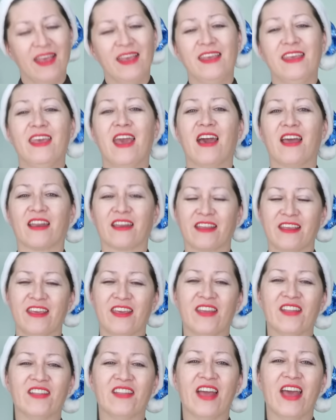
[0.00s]

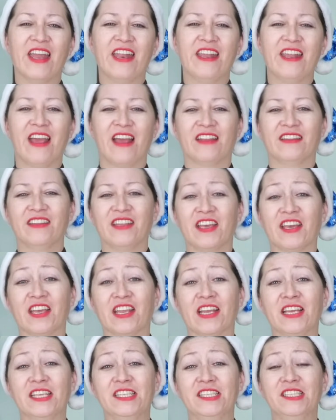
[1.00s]
яркий, нарядный,
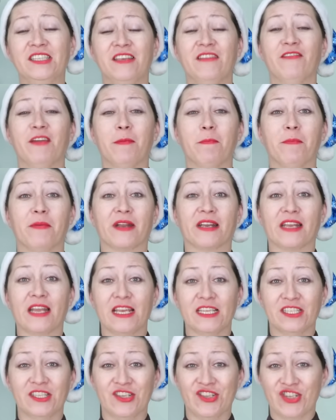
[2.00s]
красивый
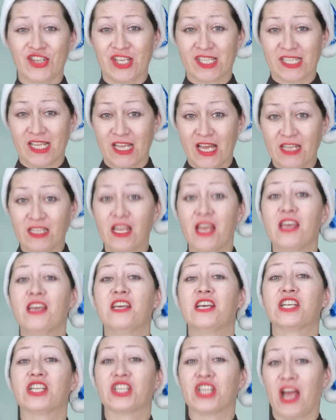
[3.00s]
праздничный салат
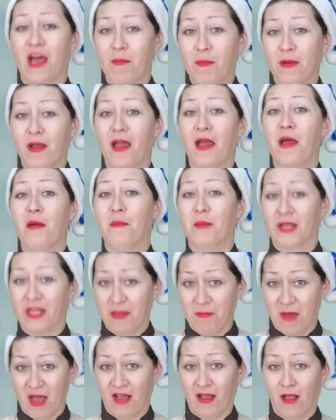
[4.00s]
«Шапка
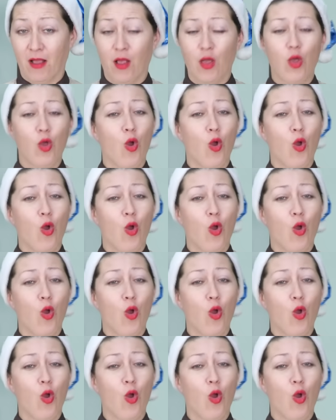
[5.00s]
Мономаха».